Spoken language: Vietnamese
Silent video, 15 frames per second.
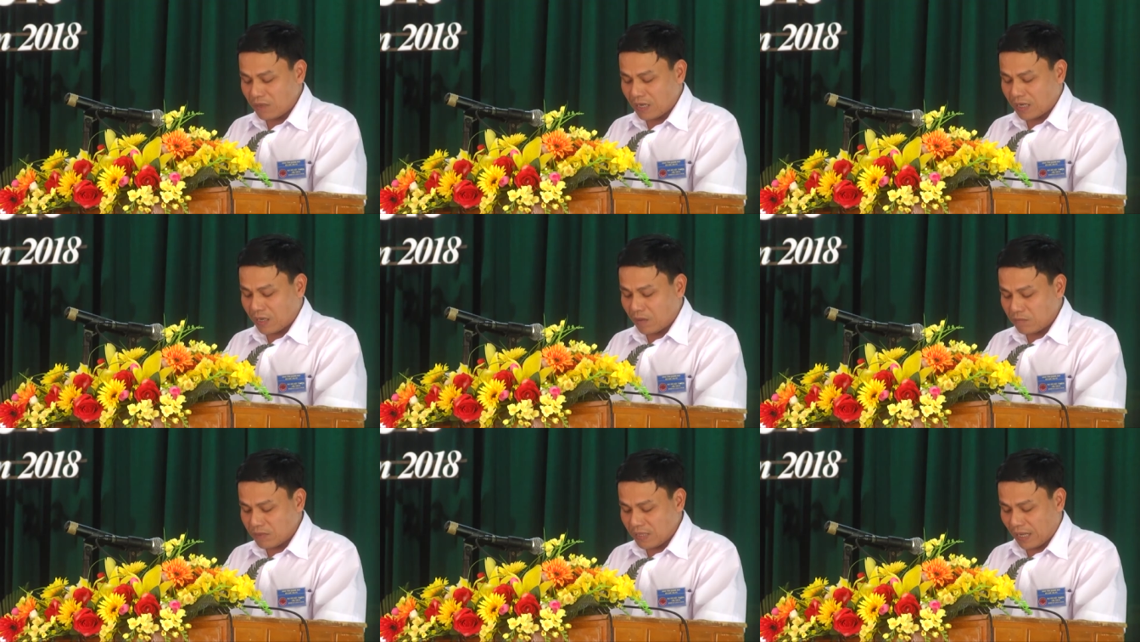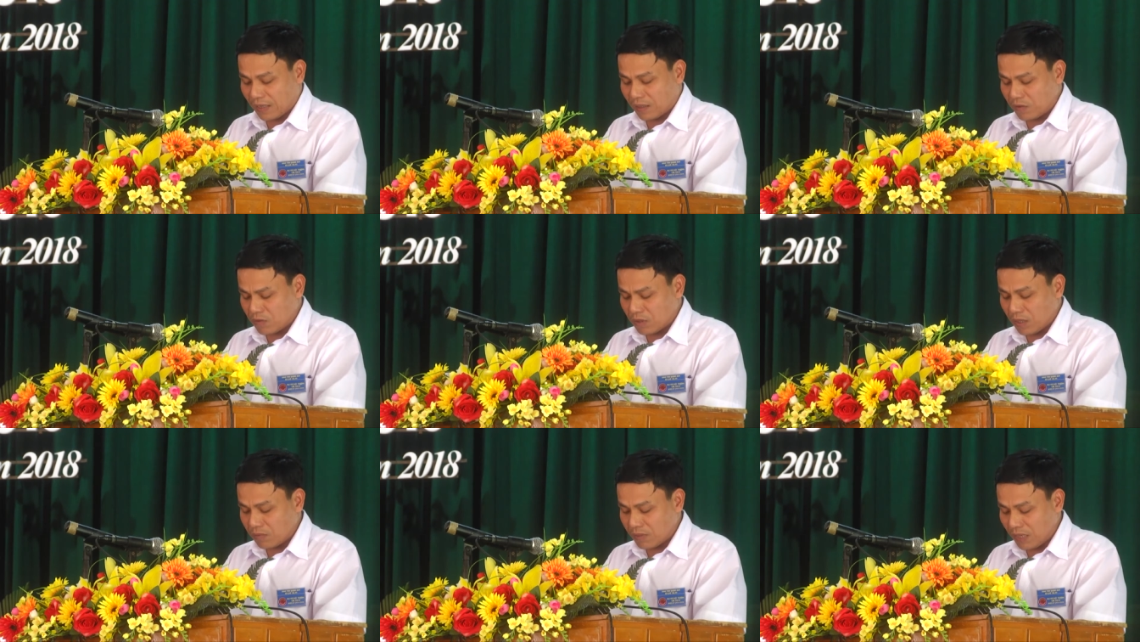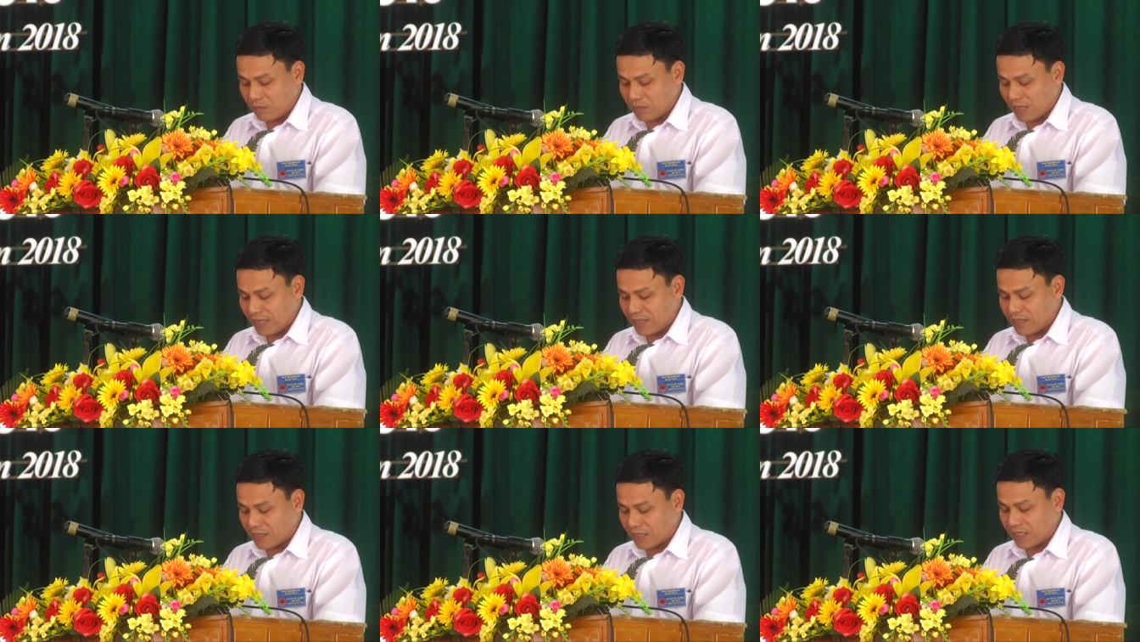và công nhận nguồn gốc giống
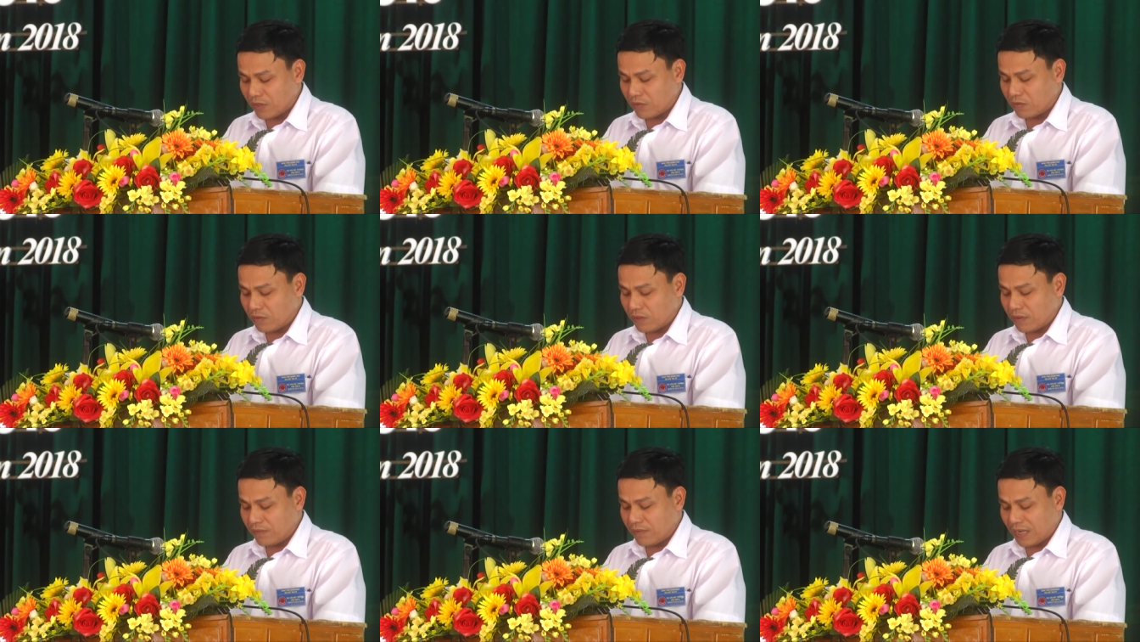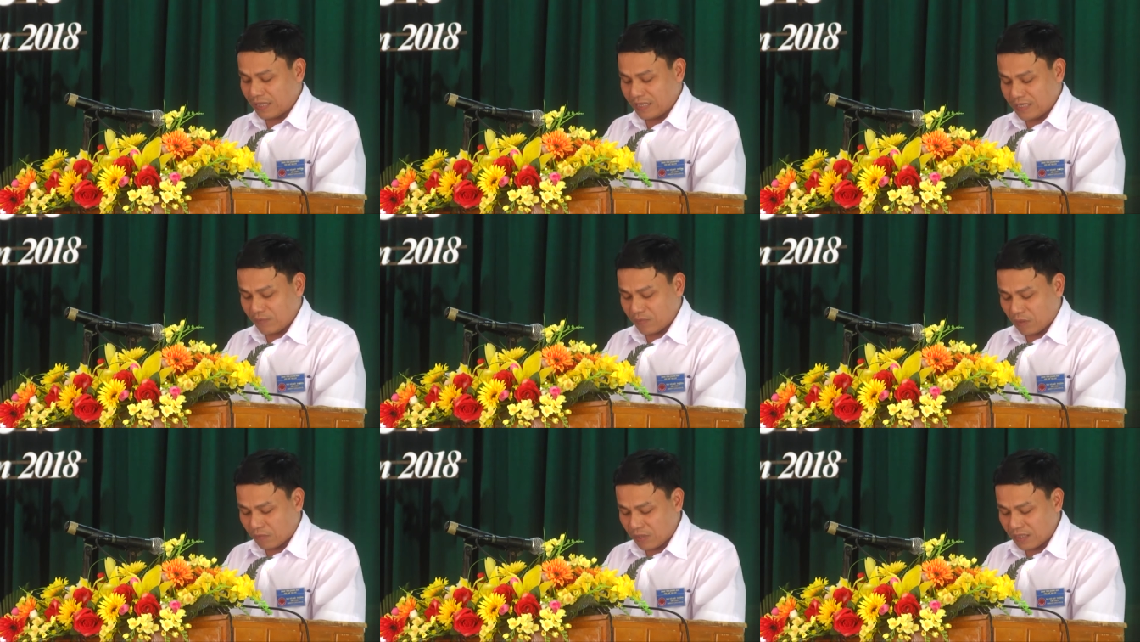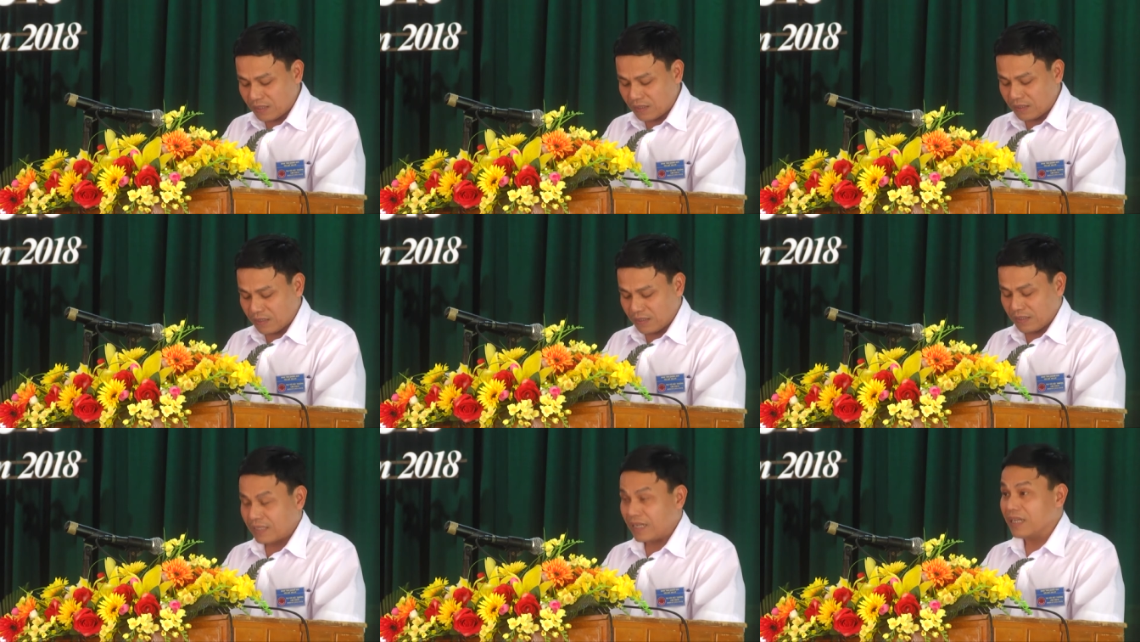cây dược liệu và cây sâm ngọc linh
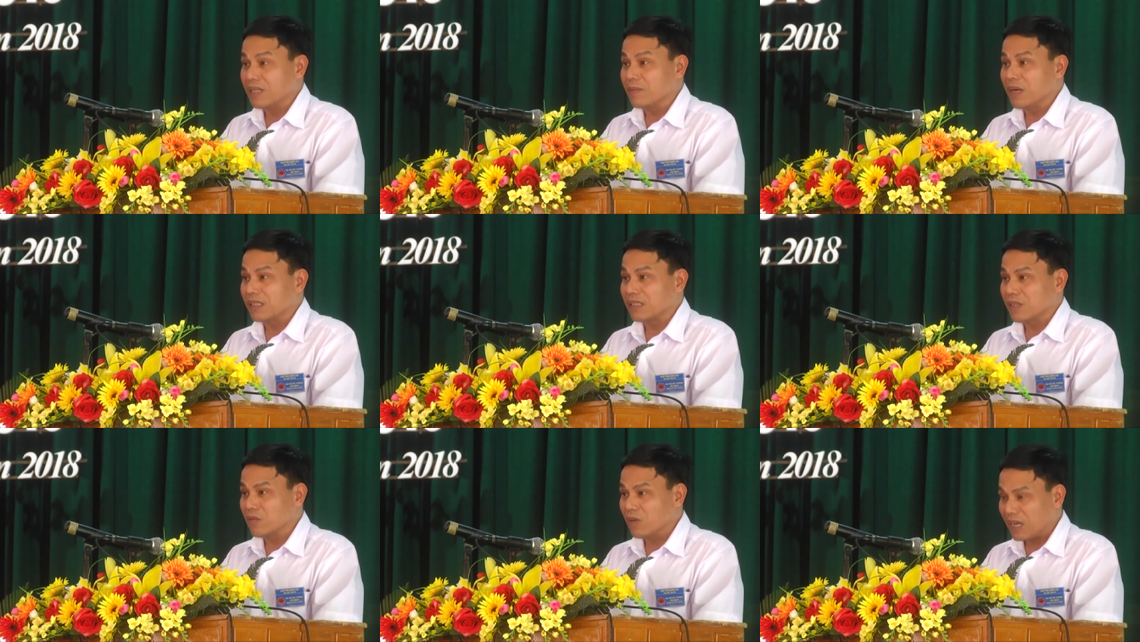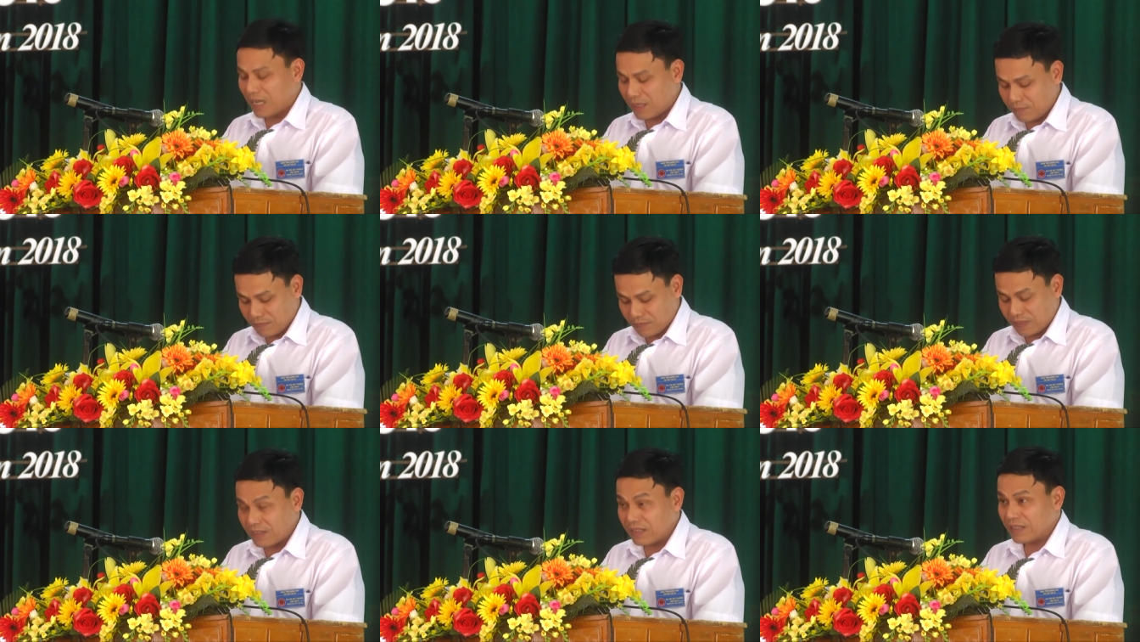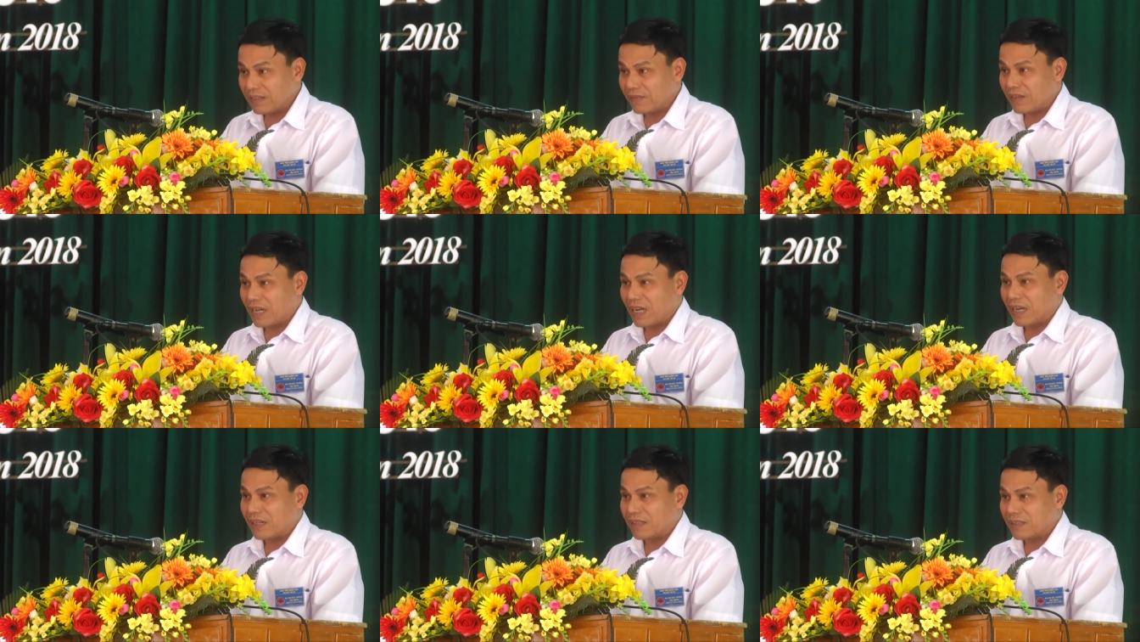trên địa bàn tỉnh Quảng Nam.
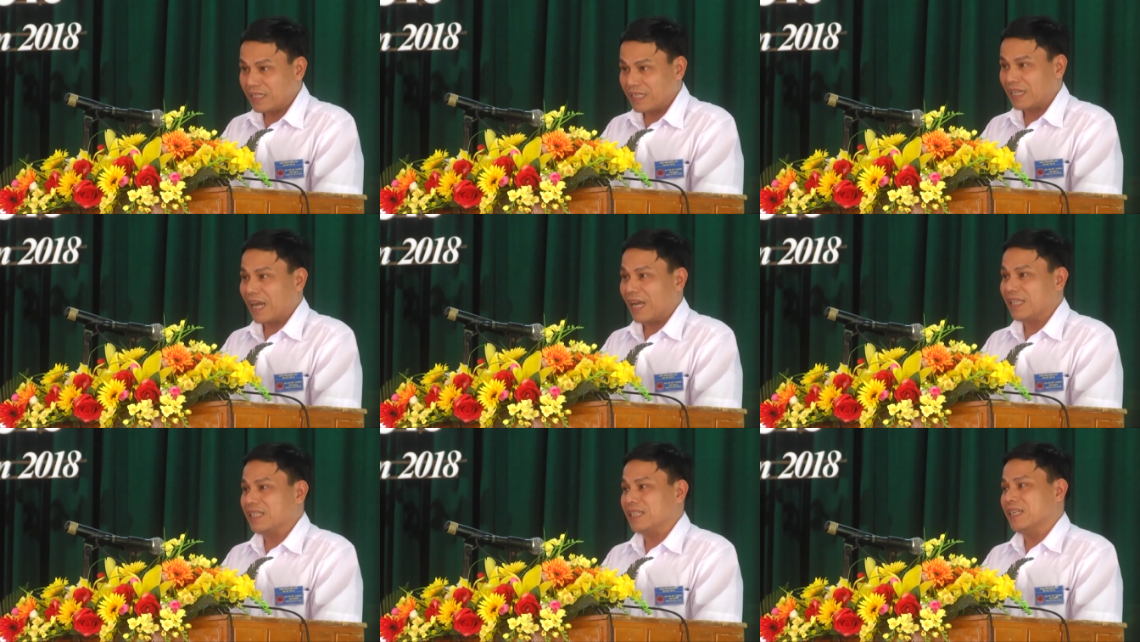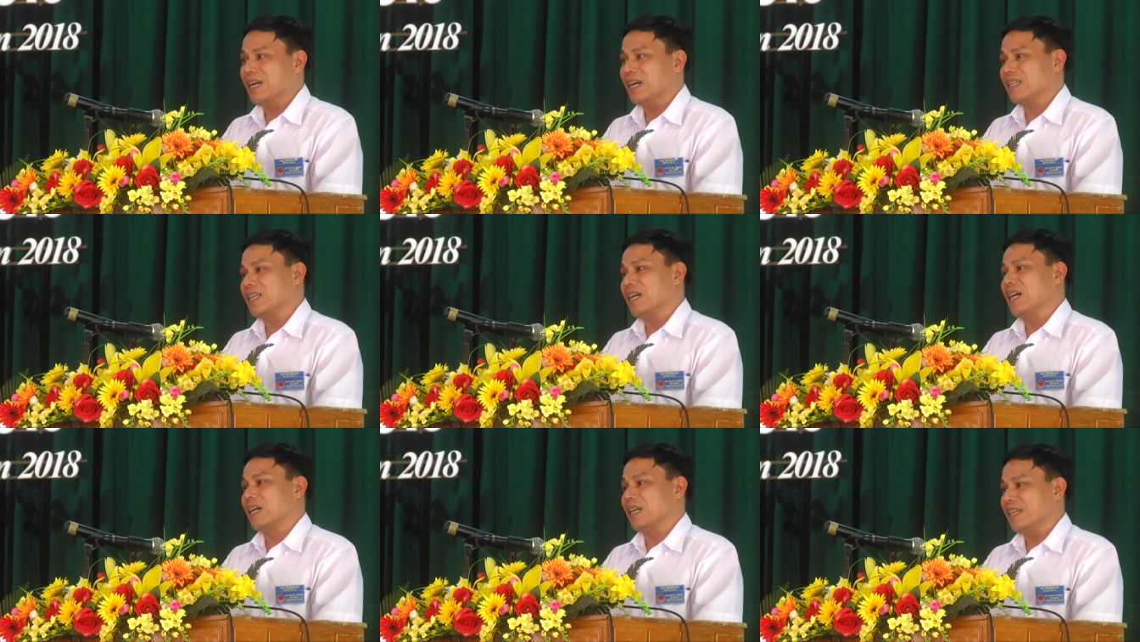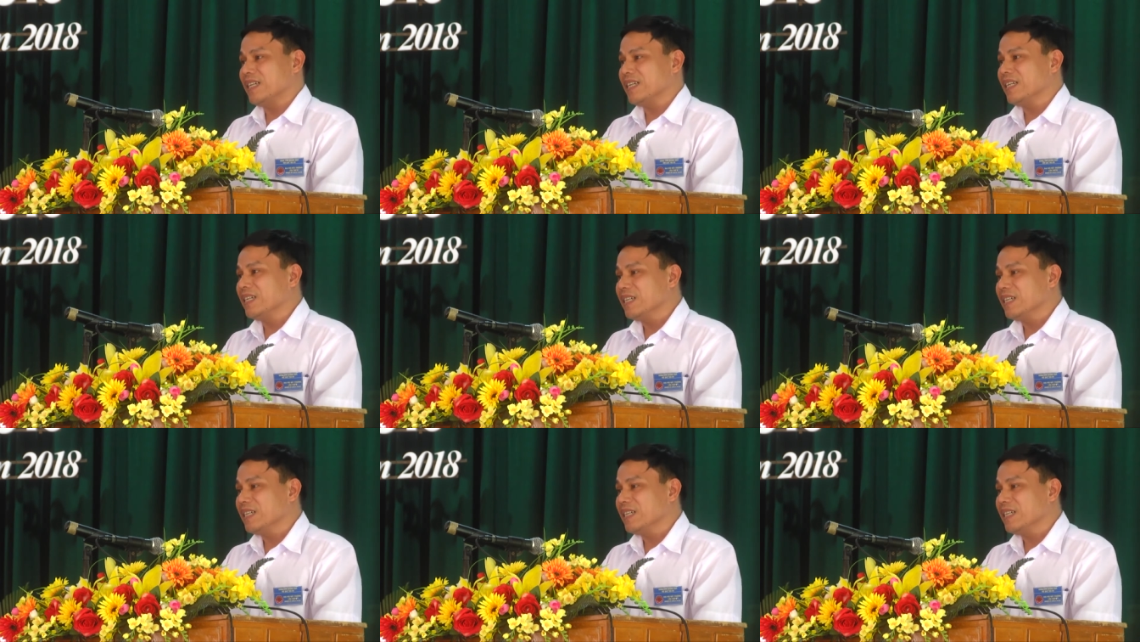Và hiện nay thì đang chờ cái ý kiến